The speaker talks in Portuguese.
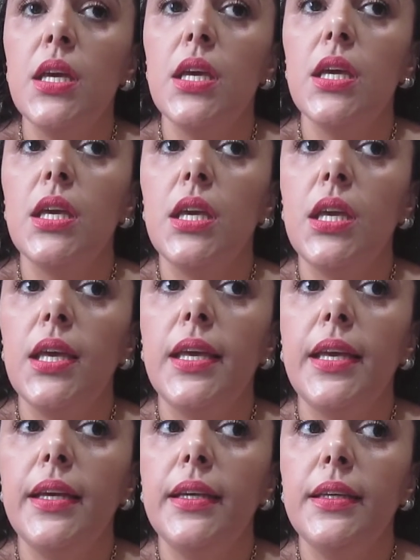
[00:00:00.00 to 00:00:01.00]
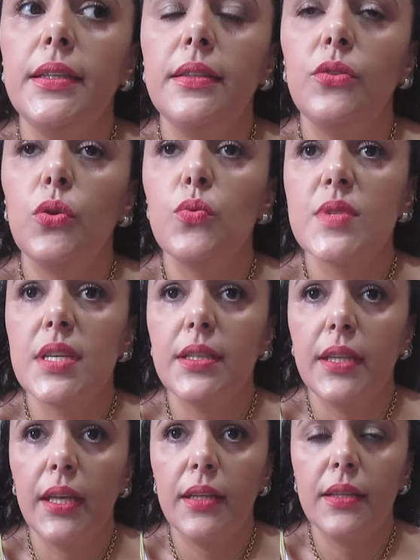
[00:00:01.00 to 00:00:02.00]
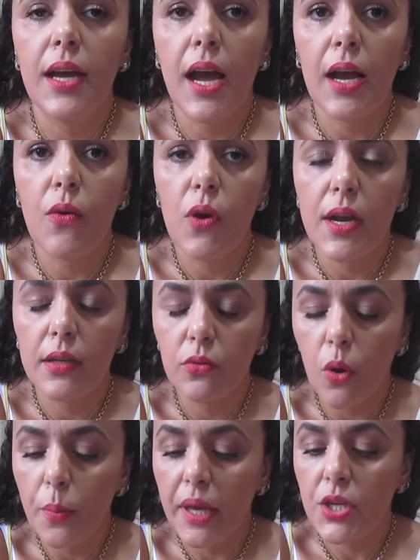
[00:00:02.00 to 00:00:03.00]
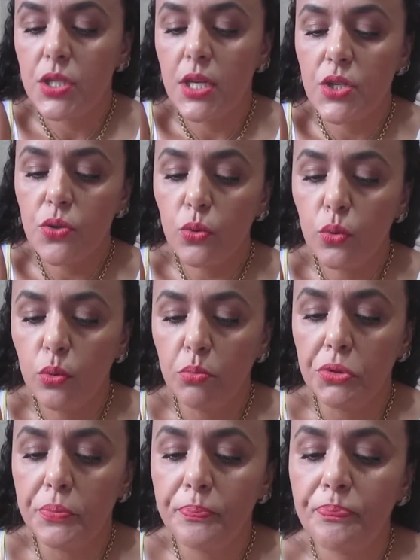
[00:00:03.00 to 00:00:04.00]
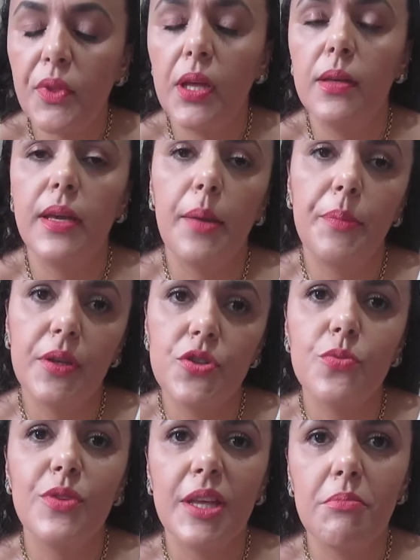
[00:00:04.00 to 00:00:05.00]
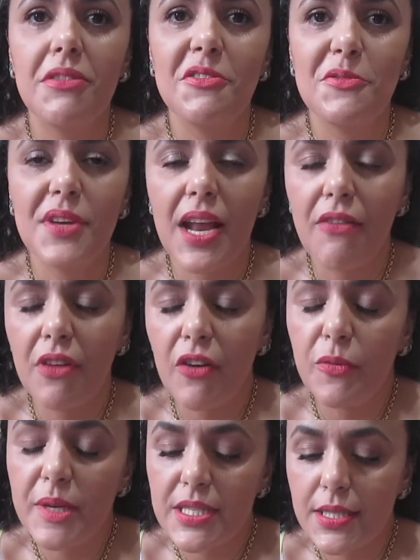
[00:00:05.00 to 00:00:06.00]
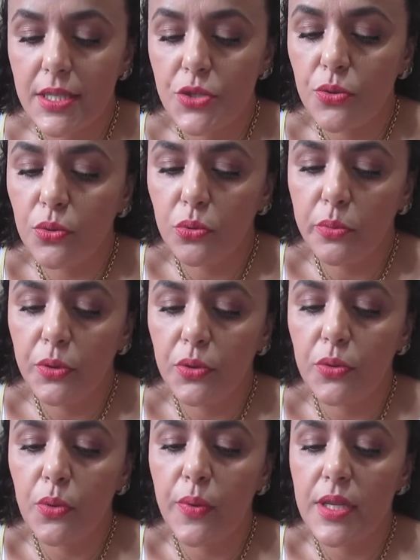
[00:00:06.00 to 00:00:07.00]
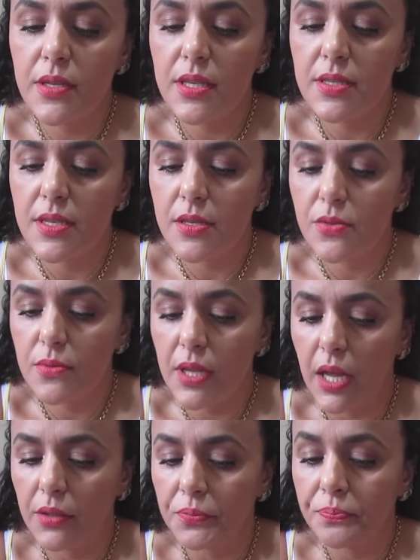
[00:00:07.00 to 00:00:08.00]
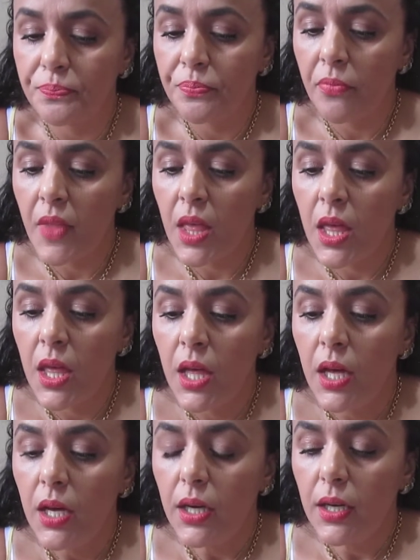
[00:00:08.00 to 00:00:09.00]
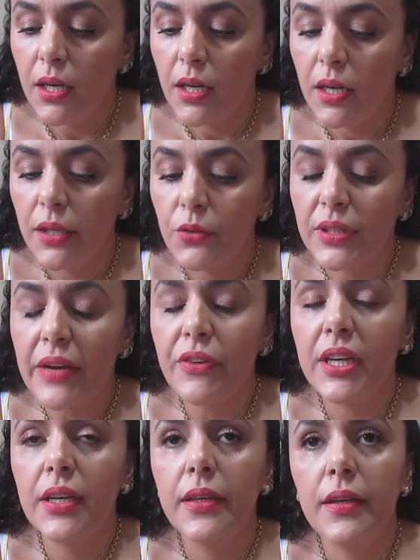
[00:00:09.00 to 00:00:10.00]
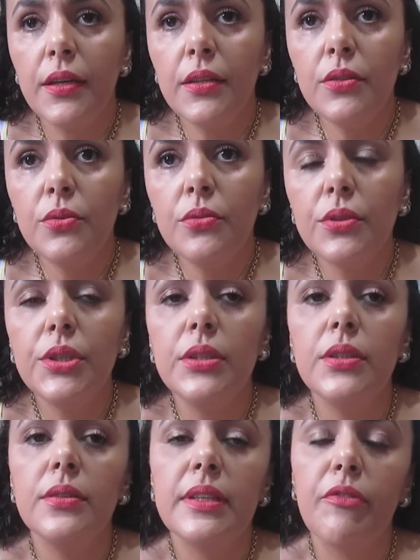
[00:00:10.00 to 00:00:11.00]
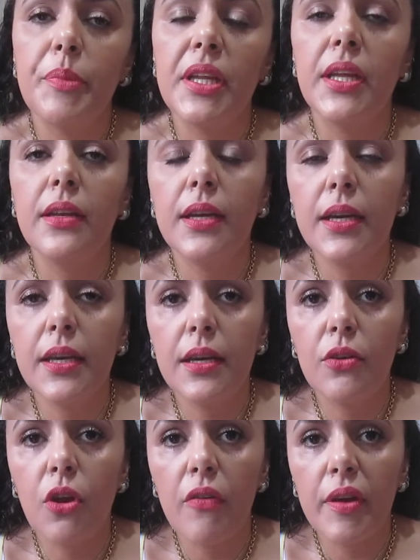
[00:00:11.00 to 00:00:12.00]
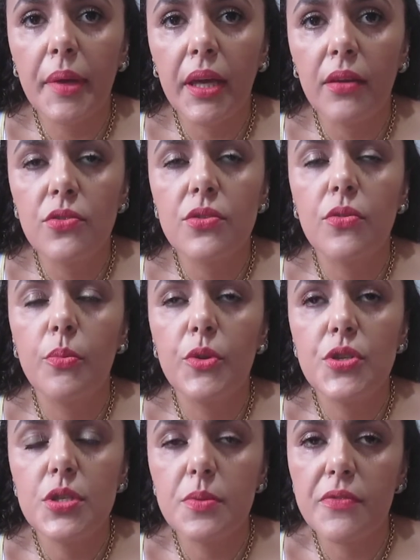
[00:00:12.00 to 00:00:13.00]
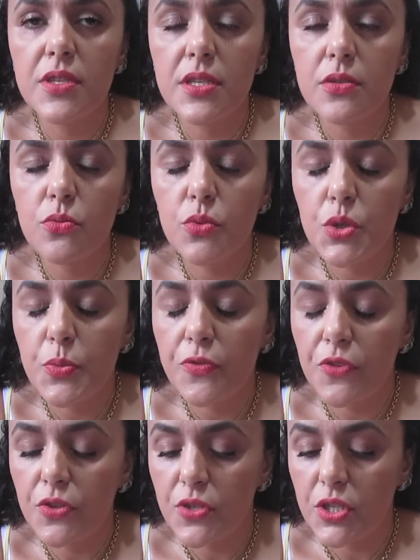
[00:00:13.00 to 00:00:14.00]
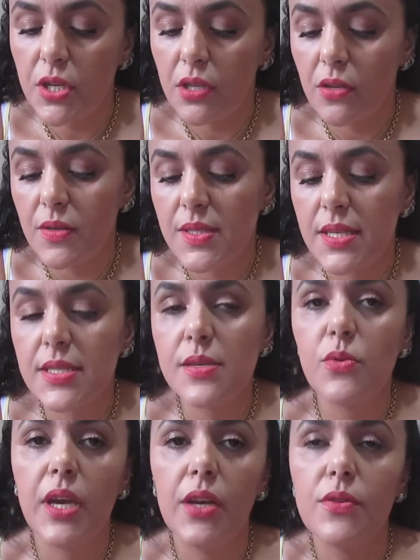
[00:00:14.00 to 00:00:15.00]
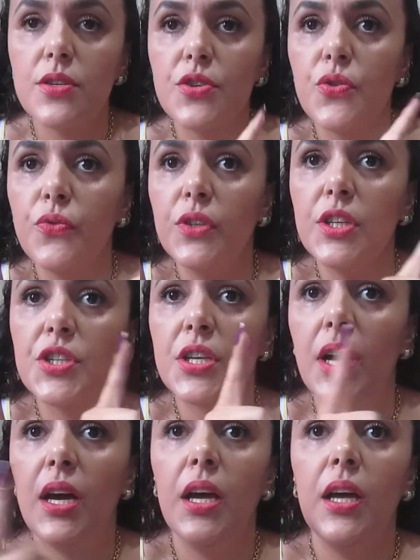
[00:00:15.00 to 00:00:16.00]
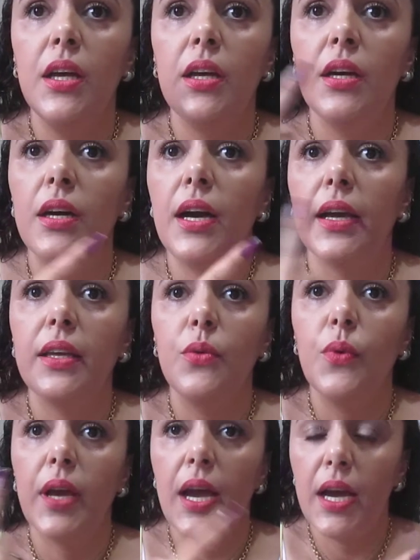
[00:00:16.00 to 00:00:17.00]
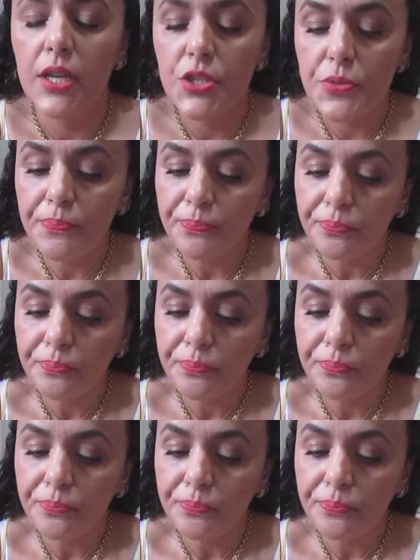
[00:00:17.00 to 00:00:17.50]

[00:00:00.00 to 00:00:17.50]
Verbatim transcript: E tô com 70 agora, atualmente, desde outubro. É porque tinha um tempinho que eu não gravava, mas é desde outubro que eu tô com esse resultado uh, eu estava ganhando e estava perdendo e ganhando novamente. Como eu disse para vocês no último vídeo aí de atualização, quem não assistiu vou deixar aqui no card.